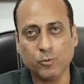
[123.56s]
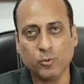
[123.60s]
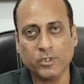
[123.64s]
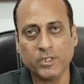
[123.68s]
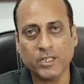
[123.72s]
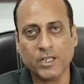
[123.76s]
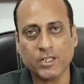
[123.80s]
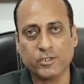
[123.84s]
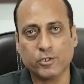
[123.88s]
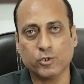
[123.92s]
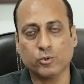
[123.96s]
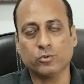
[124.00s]
हुई
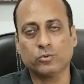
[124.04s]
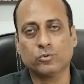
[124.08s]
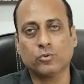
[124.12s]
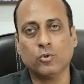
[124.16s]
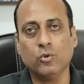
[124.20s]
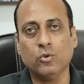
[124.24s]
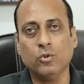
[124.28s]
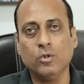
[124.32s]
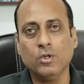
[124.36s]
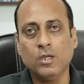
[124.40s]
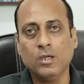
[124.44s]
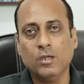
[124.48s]
है
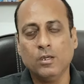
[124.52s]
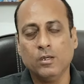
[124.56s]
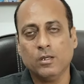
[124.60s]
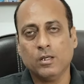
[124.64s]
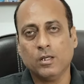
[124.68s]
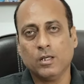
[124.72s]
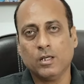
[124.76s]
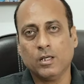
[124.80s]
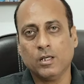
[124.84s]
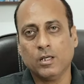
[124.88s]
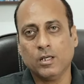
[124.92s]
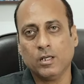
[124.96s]
जिनको
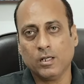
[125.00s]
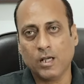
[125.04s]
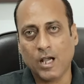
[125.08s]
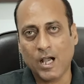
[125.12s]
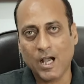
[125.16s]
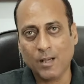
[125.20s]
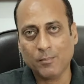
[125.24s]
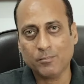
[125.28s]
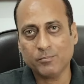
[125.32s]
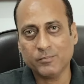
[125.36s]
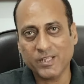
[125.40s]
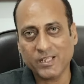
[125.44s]

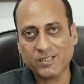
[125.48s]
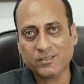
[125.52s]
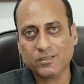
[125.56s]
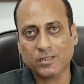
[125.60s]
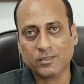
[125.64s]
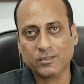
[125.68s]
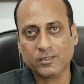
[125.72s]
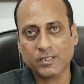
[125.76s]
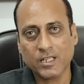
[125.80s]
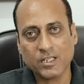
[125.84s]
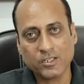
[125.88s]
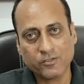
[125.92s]
आप देख
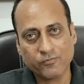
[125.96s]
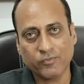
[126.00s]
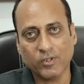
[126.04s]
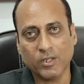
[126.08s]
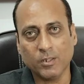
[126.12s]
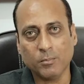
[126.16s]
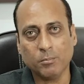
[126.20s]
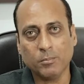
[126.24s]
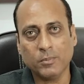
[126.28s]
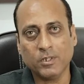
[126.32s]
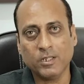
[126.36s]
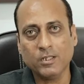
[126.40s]
सकते हैं इस
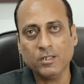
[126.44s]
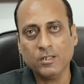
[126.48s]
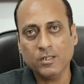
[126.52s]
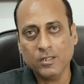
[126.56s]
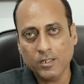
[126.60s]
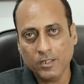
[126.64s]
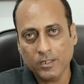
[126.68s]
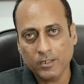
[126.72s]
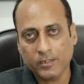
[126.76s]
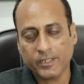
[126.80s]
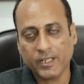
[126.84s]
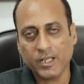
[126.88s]
फिल्म में
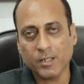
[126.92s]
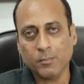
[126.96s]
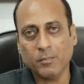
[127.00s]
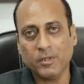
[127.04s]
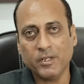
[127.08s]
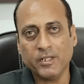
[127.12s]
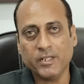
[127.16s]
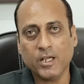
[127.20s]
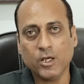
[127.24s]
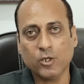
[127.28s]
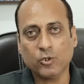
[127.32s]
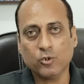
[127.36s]
टीम
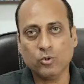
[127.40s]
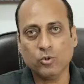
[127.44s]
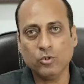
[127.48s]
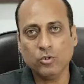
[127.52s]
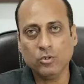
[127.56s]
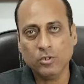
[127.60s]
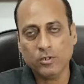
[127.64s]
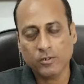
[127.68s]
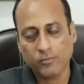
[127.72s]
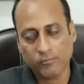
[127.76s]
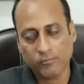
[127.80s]
इंडिया को